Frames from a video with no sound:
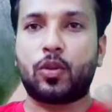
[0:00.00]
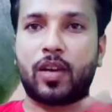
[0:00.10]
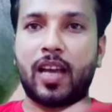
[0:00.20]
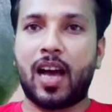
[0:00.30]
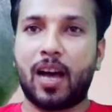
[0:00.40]

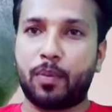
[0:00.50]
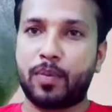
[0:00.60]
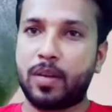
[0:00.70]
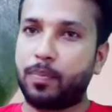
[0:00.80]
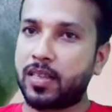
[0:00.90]
तो क्या आप
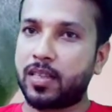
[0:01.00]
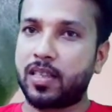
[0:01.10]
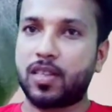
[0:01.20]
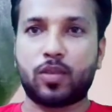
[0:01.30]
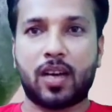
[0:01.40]
अपनी
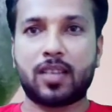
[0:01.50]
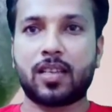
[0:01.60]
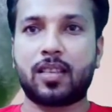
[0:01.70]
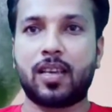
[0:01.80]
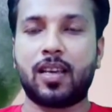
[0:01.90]
परिस्थिति सुधार
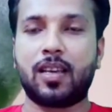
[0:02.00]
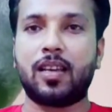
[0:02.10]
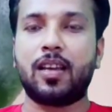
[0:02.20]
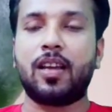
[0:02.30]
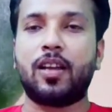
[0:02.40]
सकते
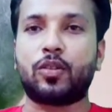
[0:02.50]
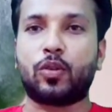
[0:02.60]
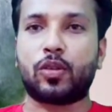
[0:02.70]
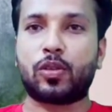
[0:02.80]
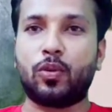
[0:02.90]
हैं
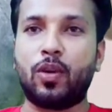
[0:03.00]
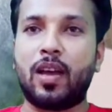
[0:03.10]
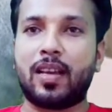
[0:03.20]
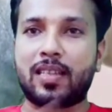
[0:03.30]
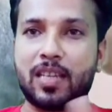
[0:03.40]

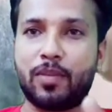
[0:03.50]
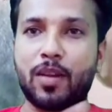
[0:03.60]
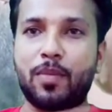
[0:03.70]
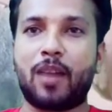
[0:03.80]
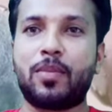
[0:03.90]
दोस्तों
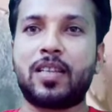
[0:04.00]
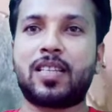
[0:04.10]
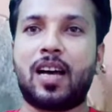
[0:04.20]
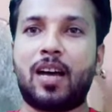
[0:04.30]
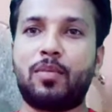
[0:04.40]
जीवन में
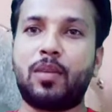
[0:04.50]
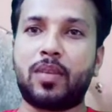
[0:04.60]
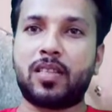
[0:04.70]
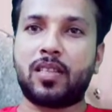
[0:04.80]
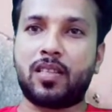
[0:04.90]
हमेशा
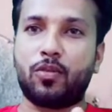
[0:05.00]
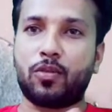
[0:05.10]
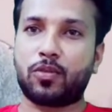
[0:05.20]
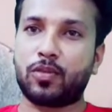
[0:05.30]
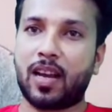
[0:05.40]
हमें परिस्थितियों
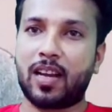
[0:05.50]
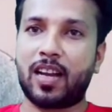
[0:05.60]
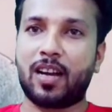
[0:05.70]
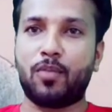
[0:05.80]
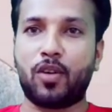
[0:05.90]
को
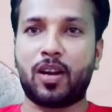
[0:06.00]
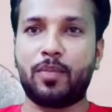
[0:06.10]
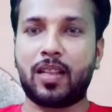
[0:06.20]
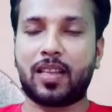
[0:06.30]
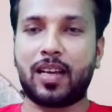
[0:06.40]
सुधारने का
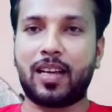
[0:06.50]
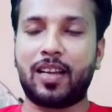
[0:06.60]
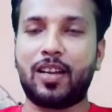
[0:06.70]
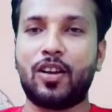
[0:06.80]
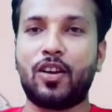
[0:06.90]
मौका मिलता है